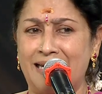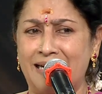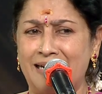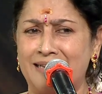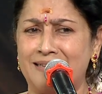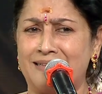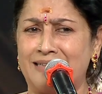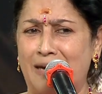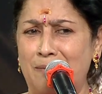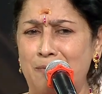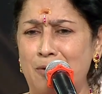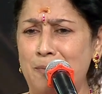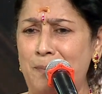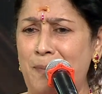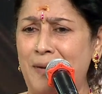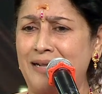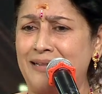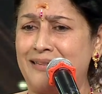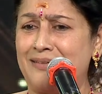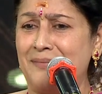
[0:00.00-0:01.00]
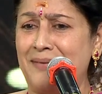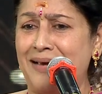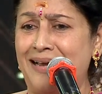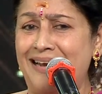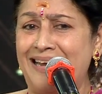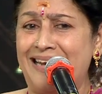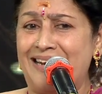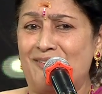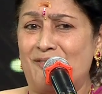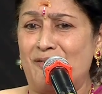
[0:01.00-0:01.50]
எனக்கு தமிழ் படத்து
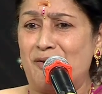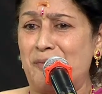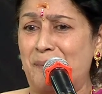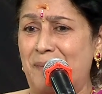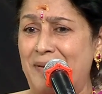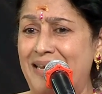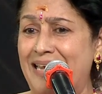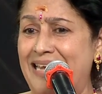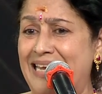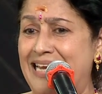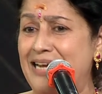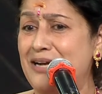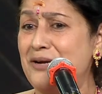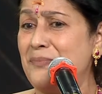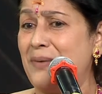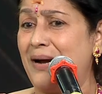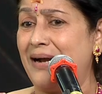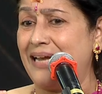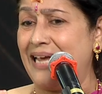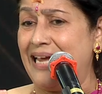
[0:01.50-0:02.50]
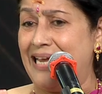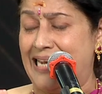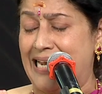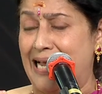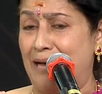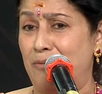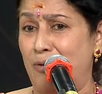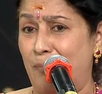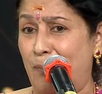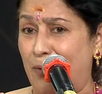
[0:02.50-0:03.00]
மேலே எனக்கு ஒரு பெரிய ஈடுபாடே
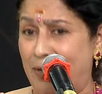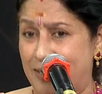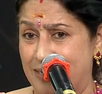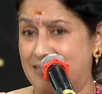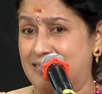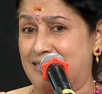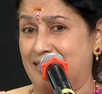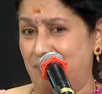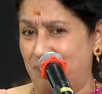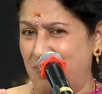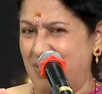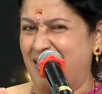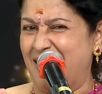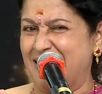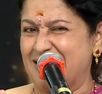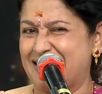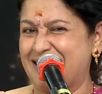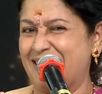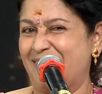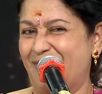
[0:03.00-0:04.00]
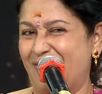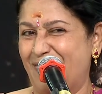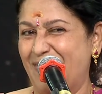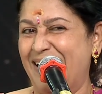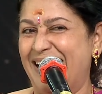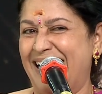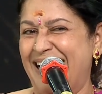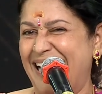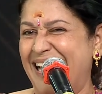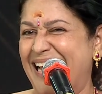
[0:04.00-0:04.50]
இல்லாமல் போயிடுச்சு பிகாஸ் ஆஃப்
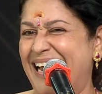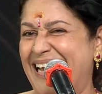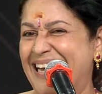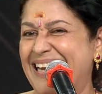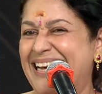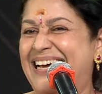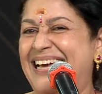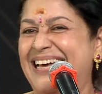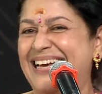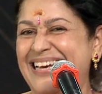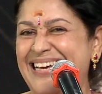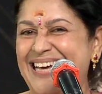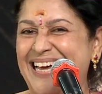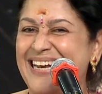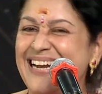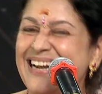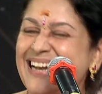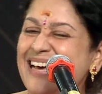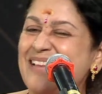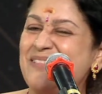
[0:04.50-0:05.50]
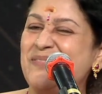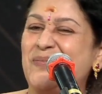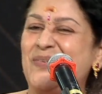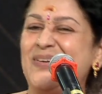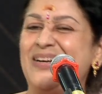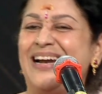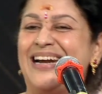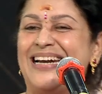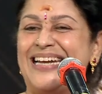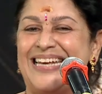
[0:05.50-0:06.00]
எனக்கு என்னடா அது
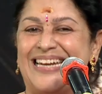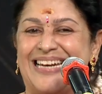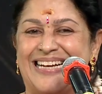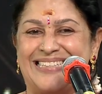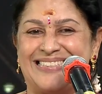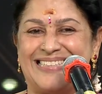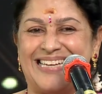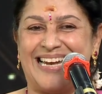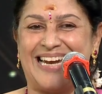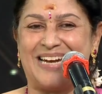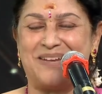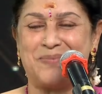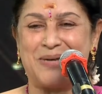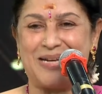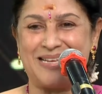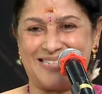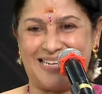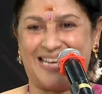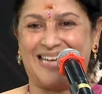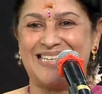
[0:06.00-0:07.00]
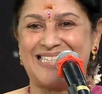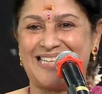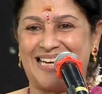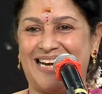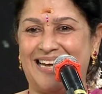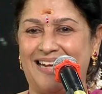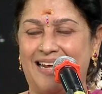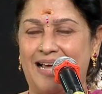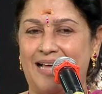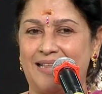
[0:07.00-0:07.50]
முன்னாடி எனக்கு சரியானபடி சான்ஸ்
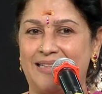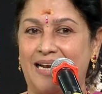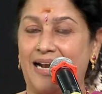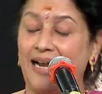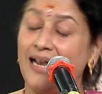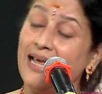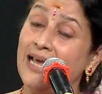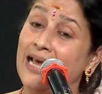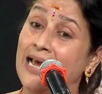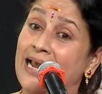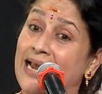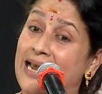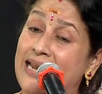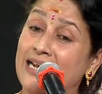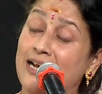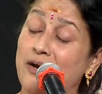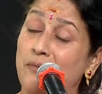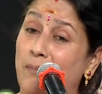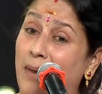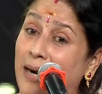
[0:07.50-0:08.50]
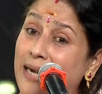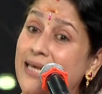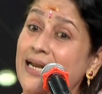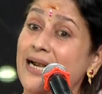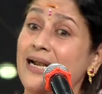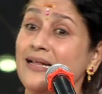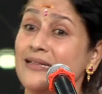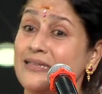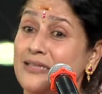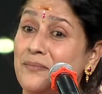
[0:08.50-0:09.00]
கிடைக்காதனால எனக்கு
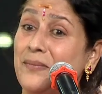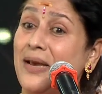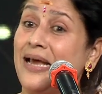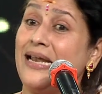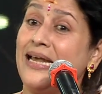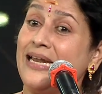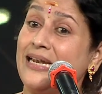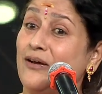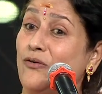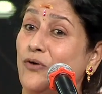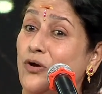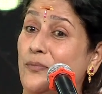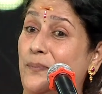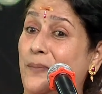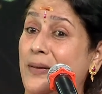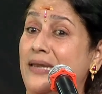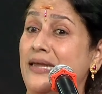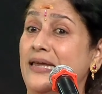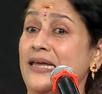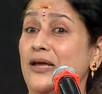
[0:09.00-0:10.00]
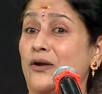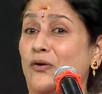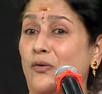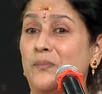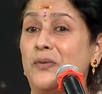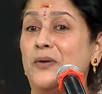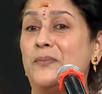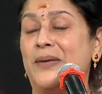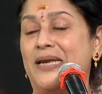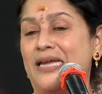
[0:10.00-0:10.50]
மலையாளத்து மேலே எனக்கு ஒரு பெரிய
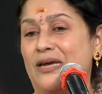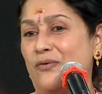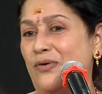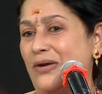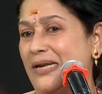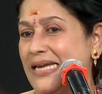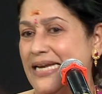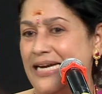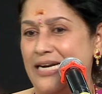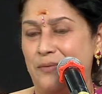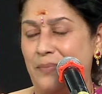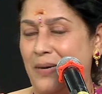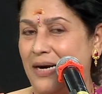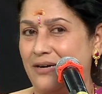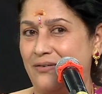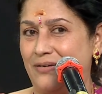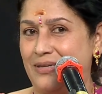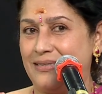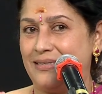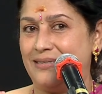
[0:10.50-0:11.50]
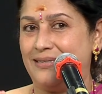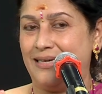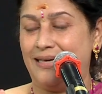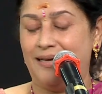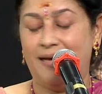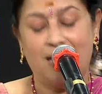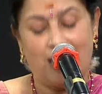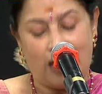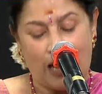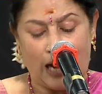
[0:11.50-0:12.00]
ரொம்ப பெரிய ஒரு ஈடுபாடு வந்தது
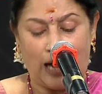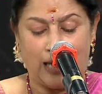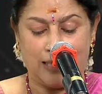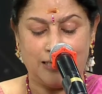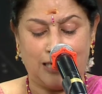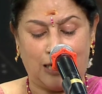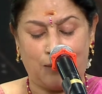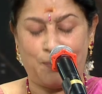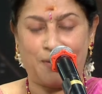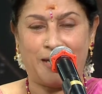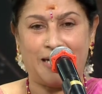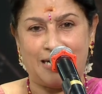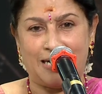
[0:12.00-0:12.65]
அதுக்கப்புறம்